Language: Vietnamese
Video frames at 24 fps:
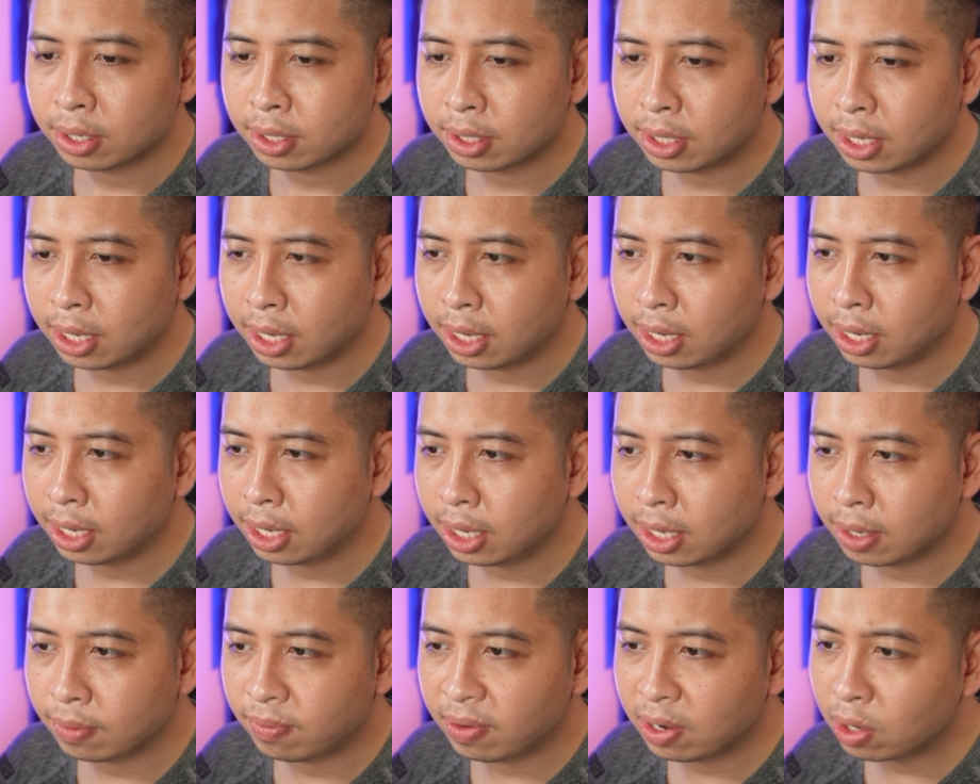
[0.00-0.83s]
thì
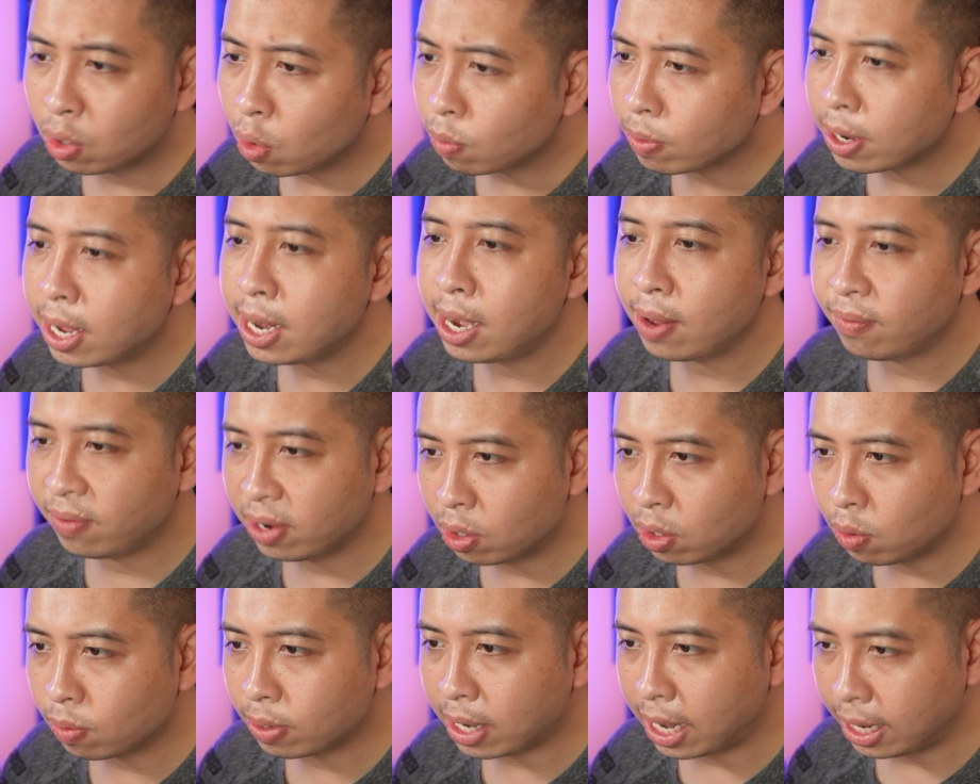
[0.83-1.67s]
à, phân khúc đấy là phân
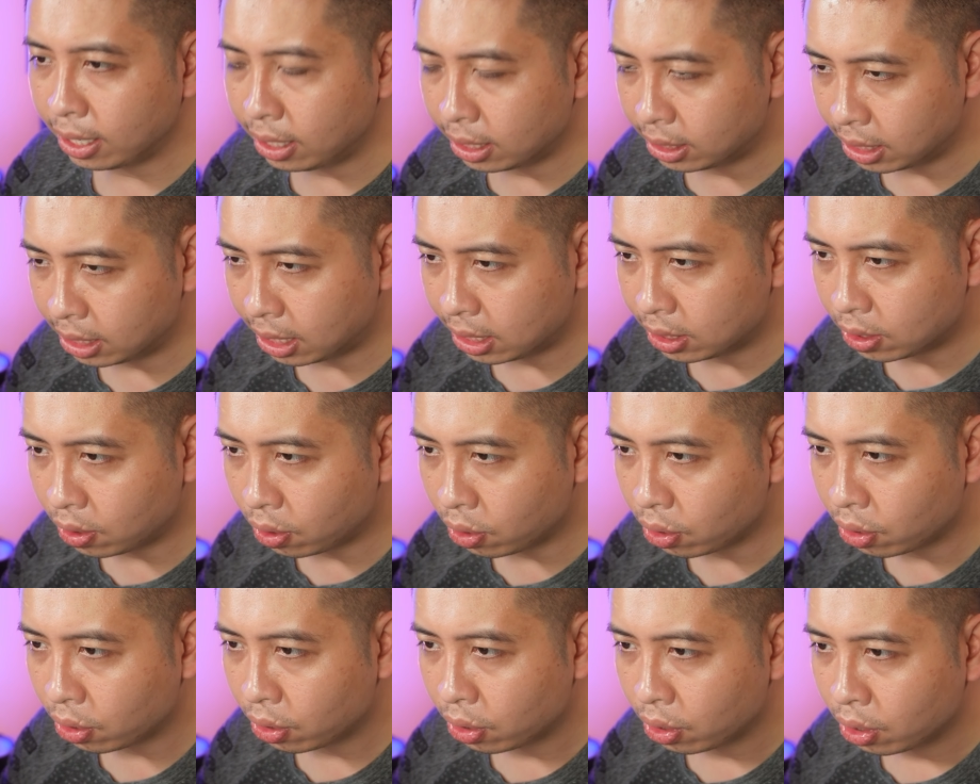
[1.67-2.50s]
khúc kén người chơi
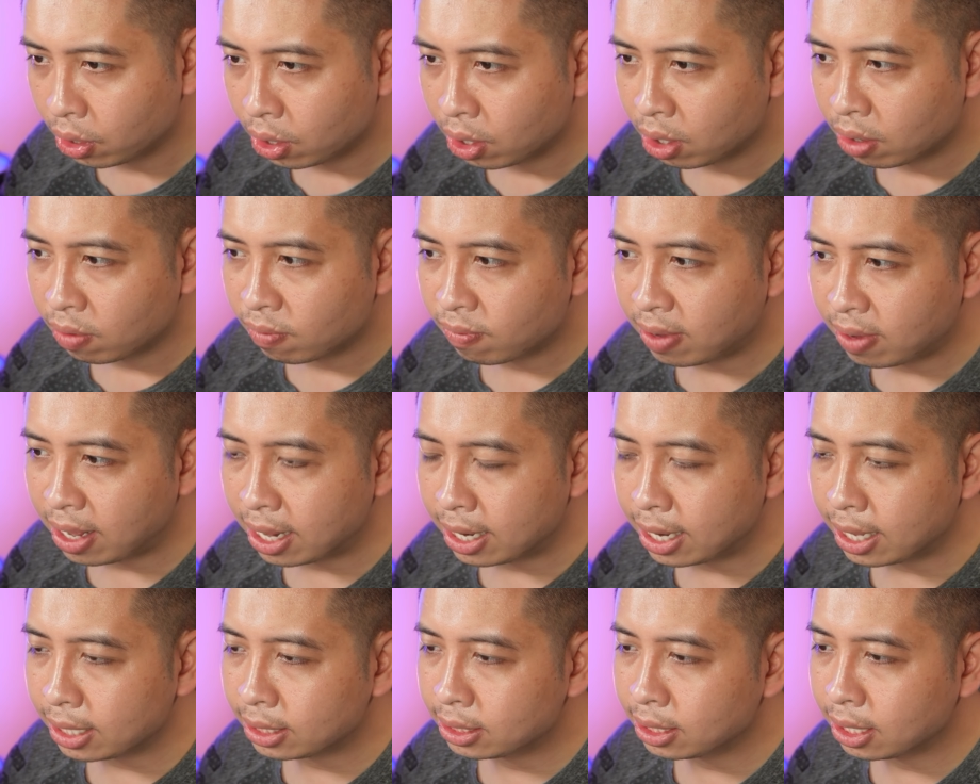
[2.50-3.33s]
rồi và
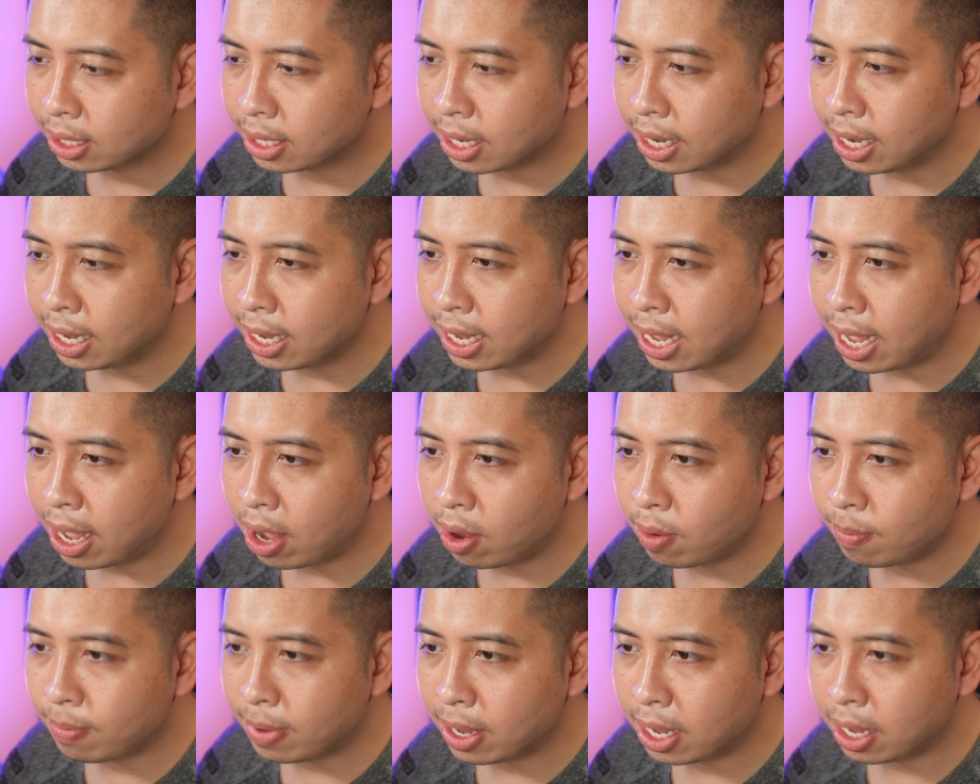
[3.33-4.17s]
lại chơi cái
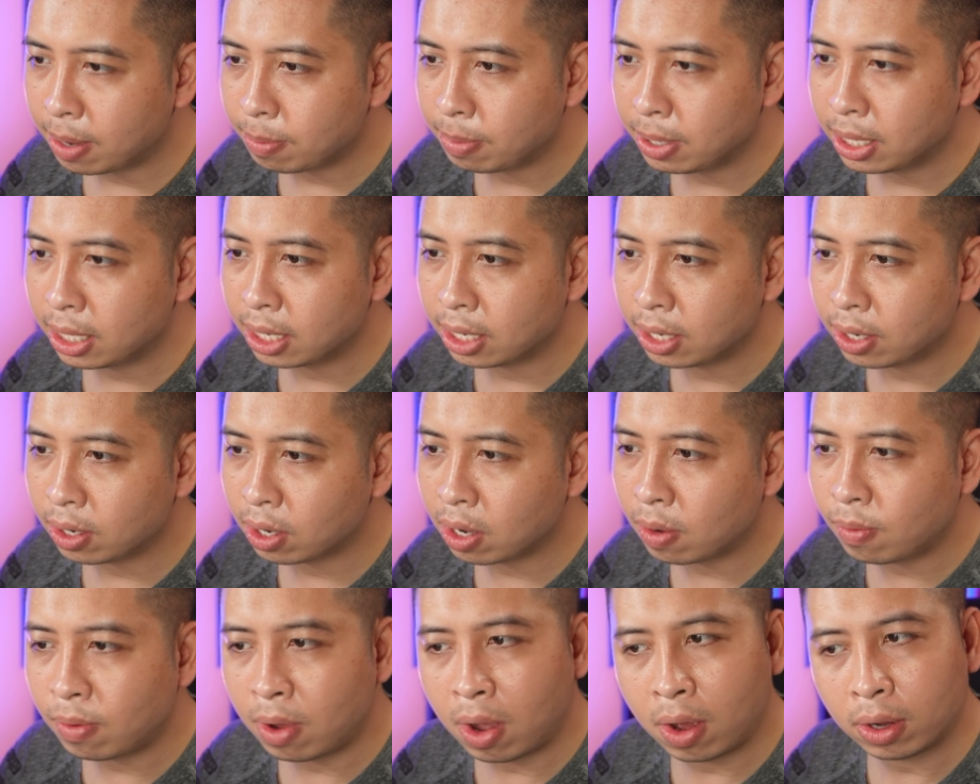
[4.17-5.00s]
layout mà bây giờ nó
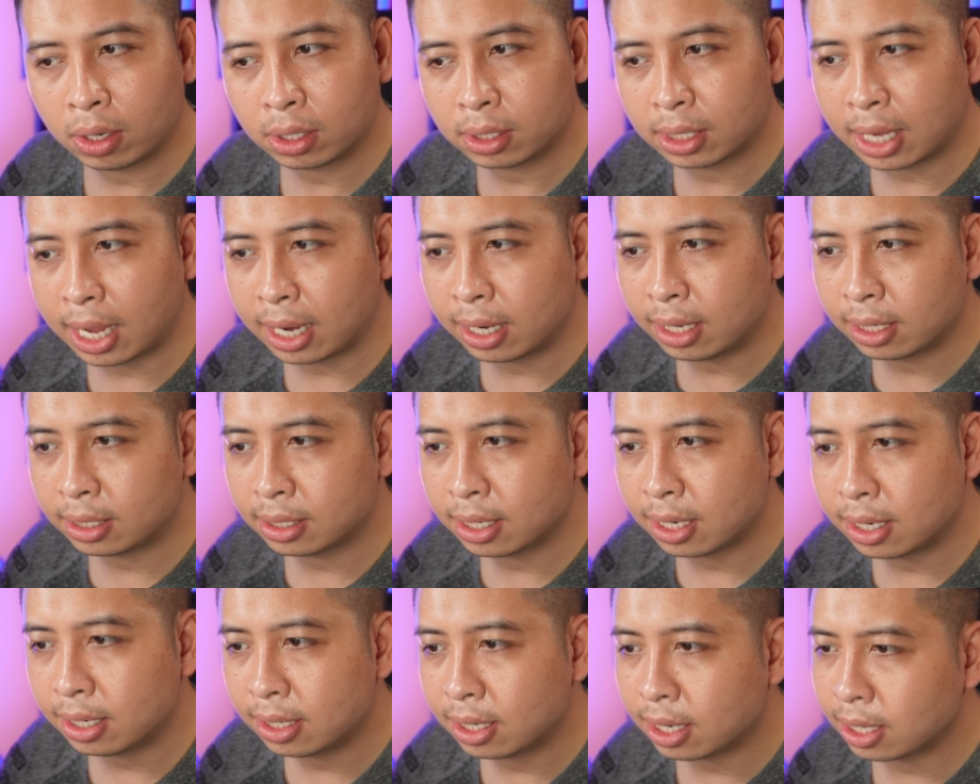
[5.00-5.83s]
không hot kén người
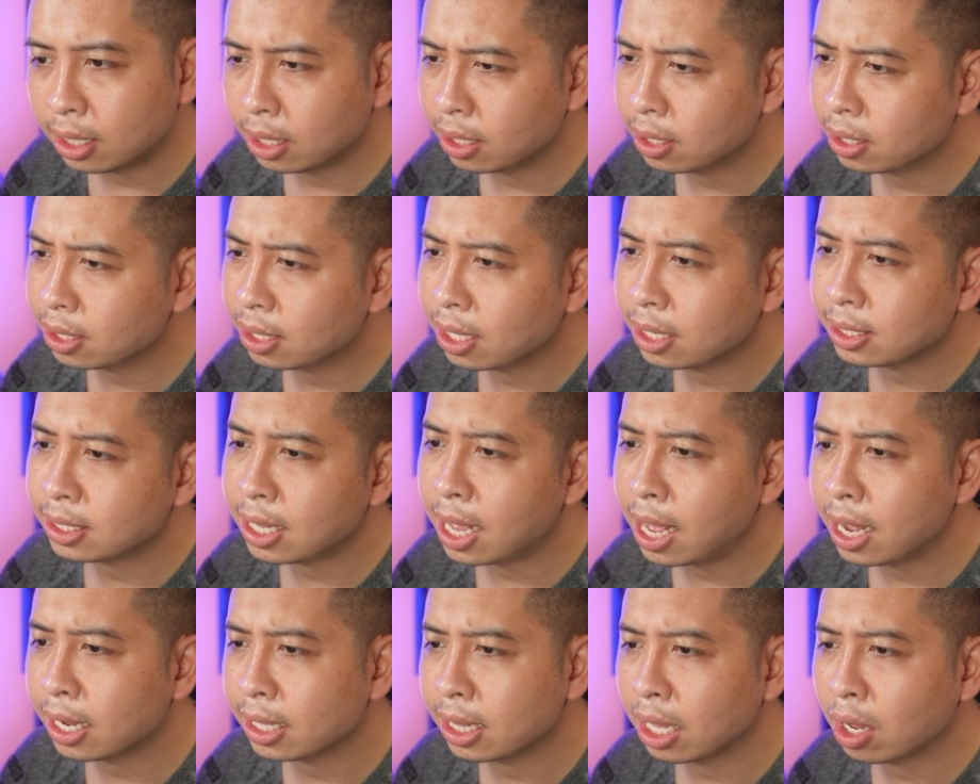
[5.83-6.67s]
chơi nữa thì người ta
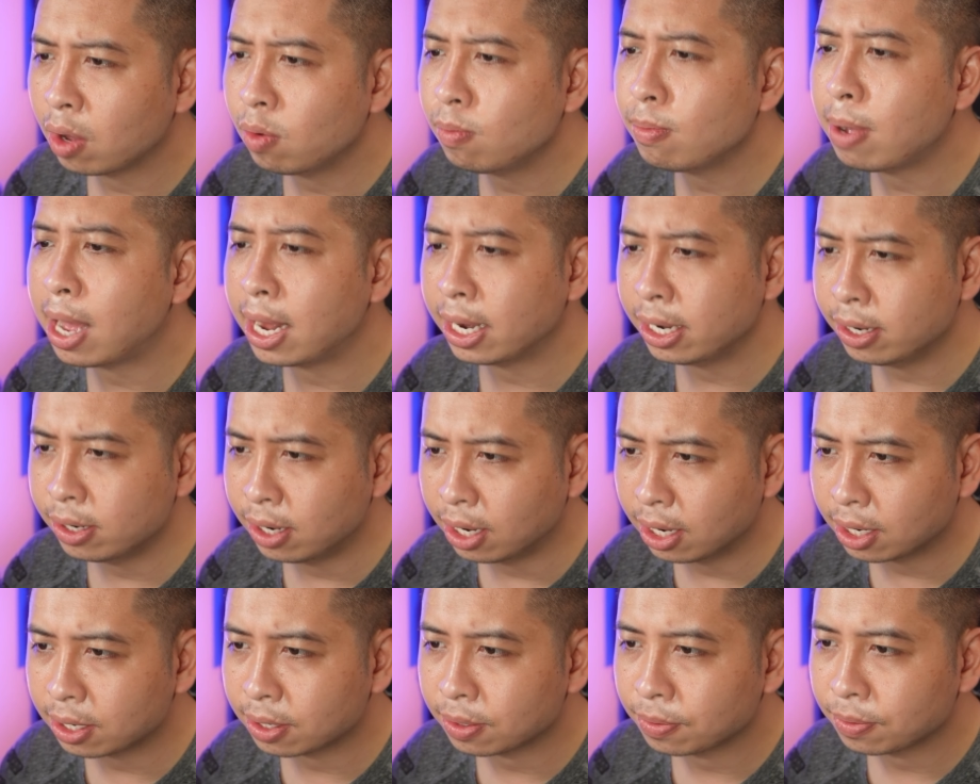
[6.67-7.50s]
ra người ta không bán
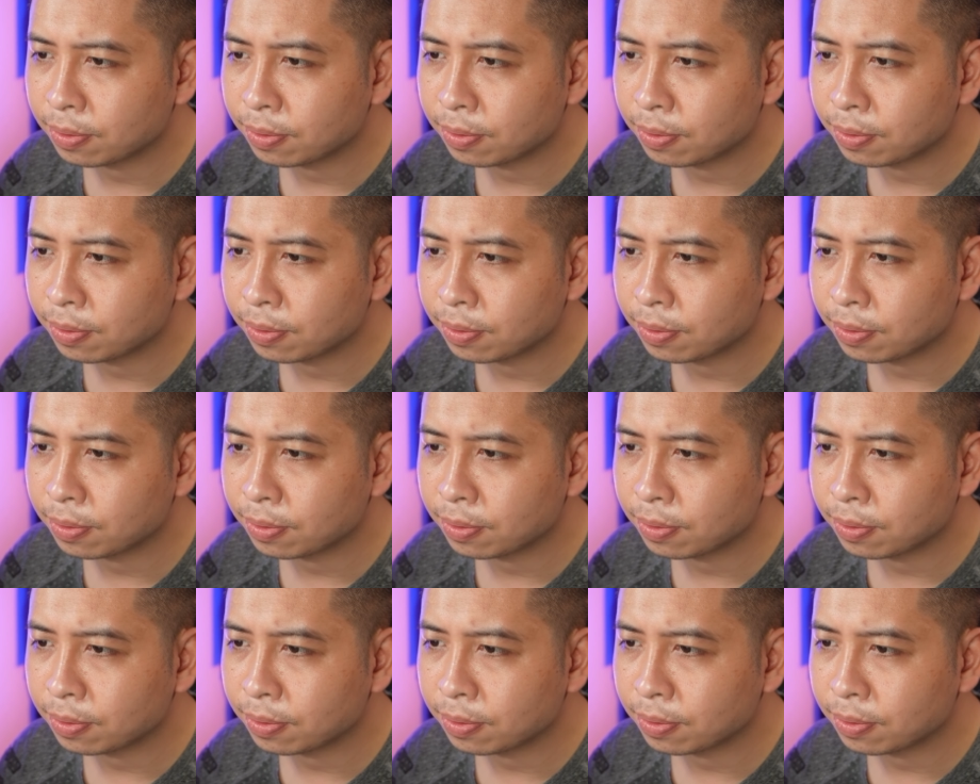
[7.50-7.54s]
được